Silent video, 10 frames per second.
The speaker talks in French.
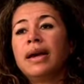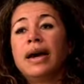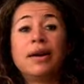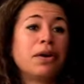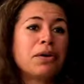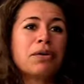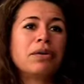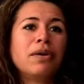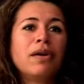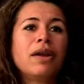Alors que
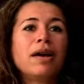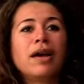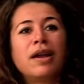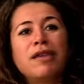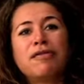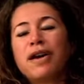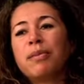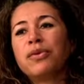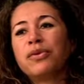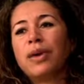euh, la,
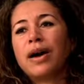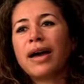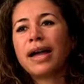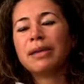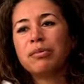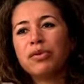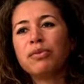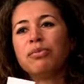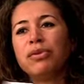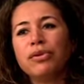femme noire, elle est
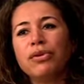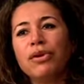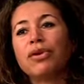beaucoup plus